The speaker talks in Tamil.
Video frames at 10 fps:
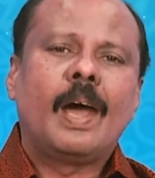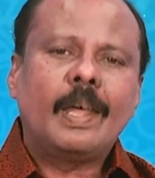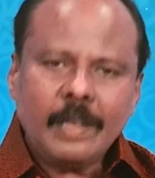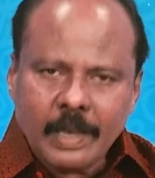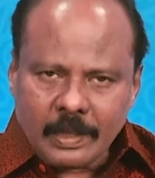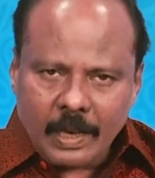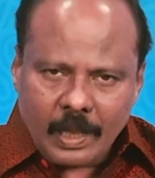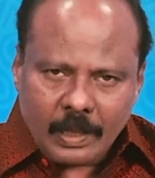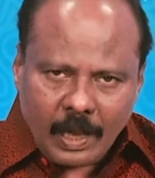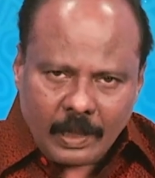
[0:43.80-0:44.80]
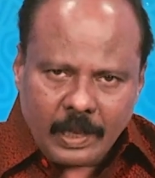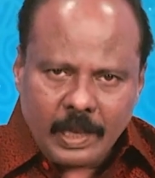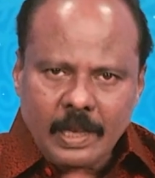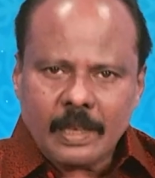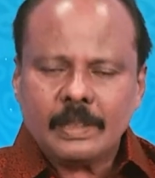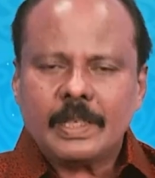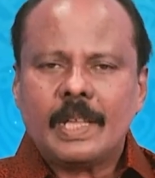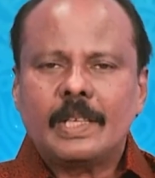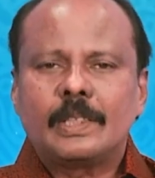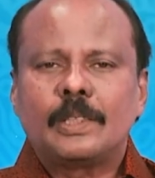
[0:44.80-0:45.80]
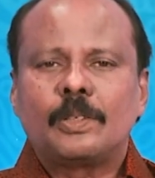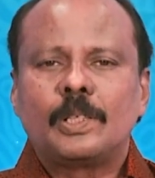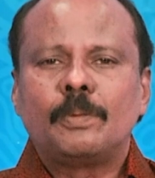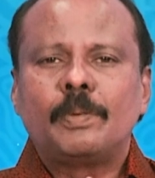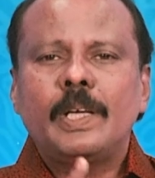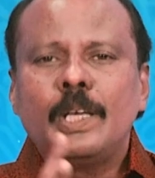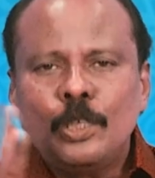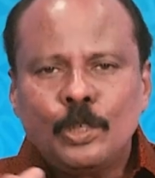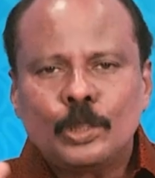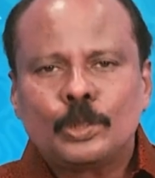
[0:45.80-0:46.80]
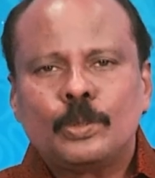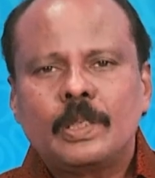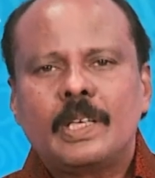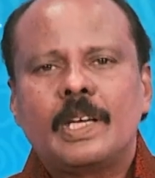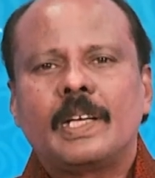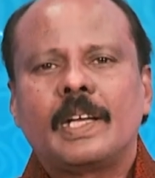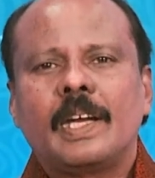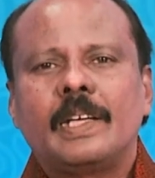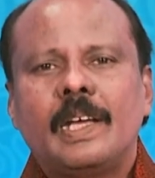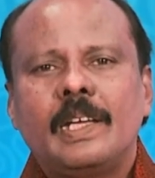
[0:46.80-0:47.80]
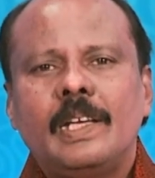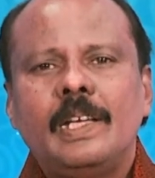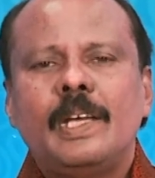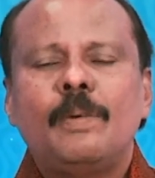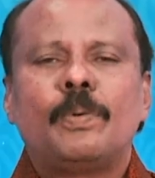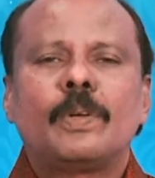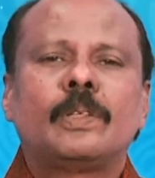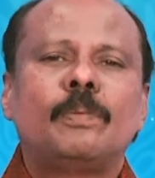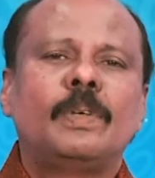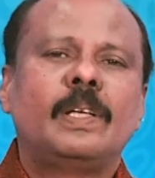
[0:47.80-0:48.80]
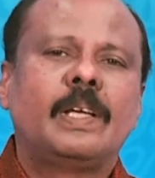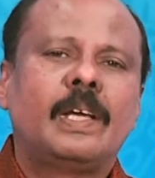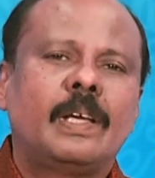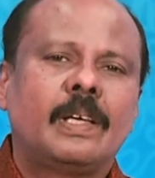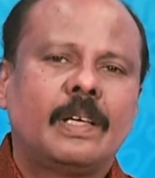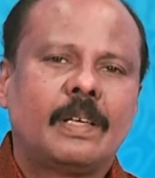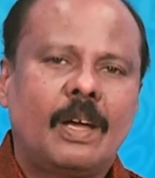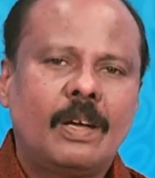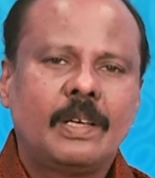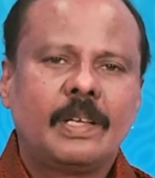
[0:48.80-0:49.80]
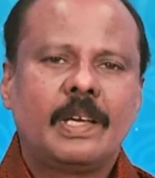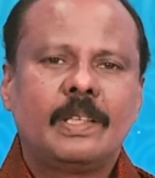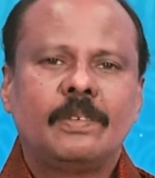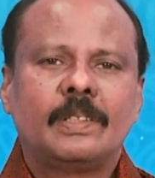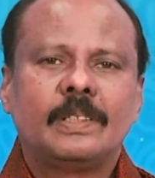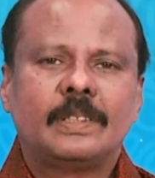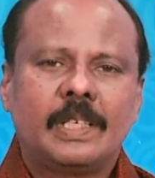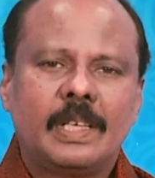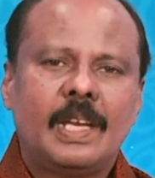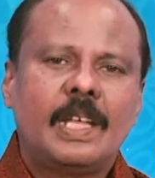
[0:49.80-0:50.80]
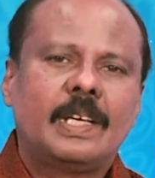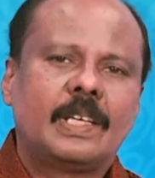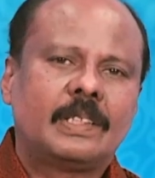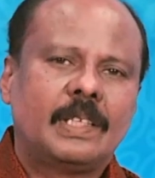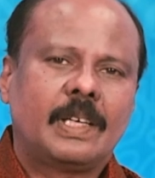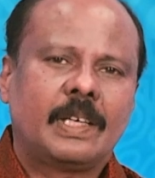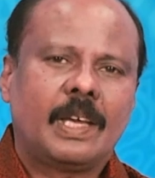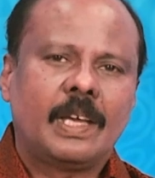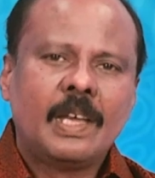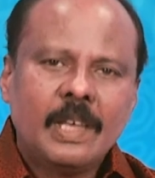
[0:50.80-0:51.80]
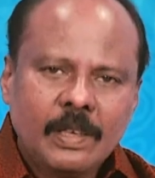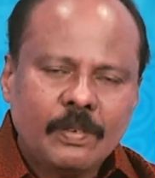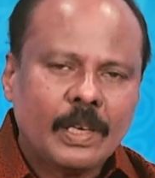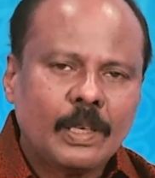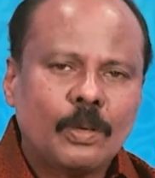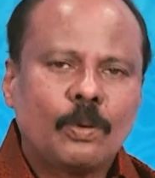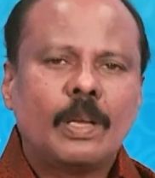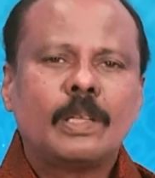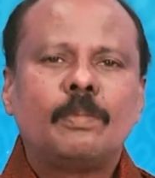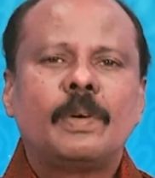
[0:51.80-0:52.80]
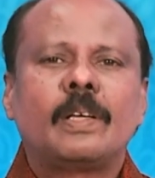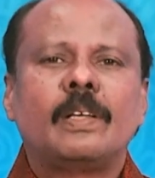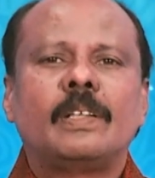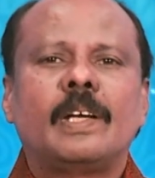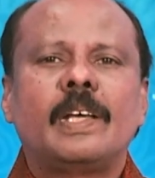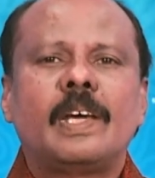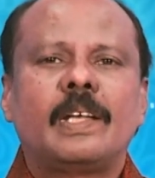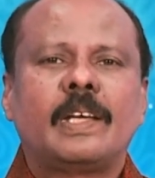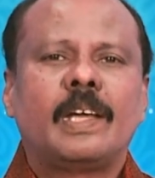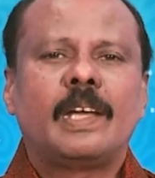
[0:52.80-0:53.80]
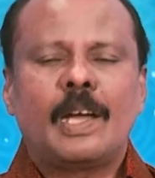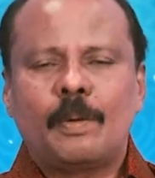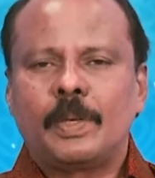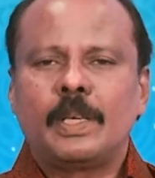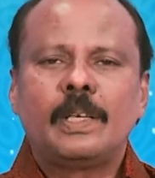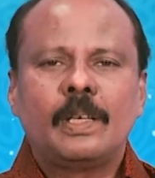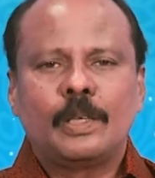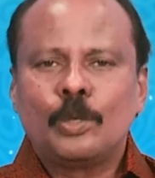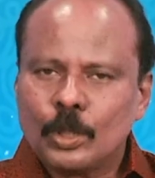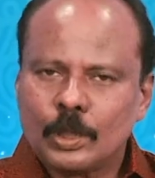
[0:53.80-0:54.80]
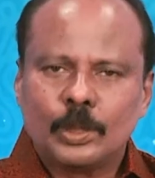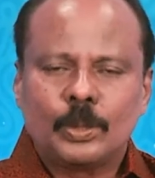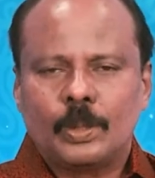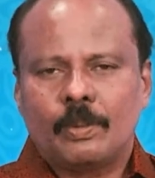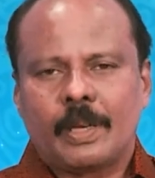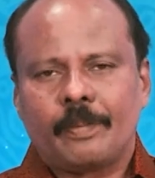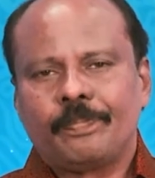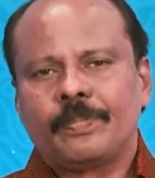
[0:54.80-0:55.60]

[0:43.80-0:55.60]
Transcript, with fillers: அதே ஜாத அதே ஜாதகத்தை கொண்டு போய் இன்னொரு சோதிடர்கிட்ட கேட்டால் இல்லையே பொருத்தம் இல்லையே ராகு கேது வந்து சரியில்லாத இடத்துல இருக்கே இவங்களுக்கு குழந்த பாக்கியம் தடையாக இருக்கே அப்படின்னு இன்னொருத்தர் சொல்லுவார்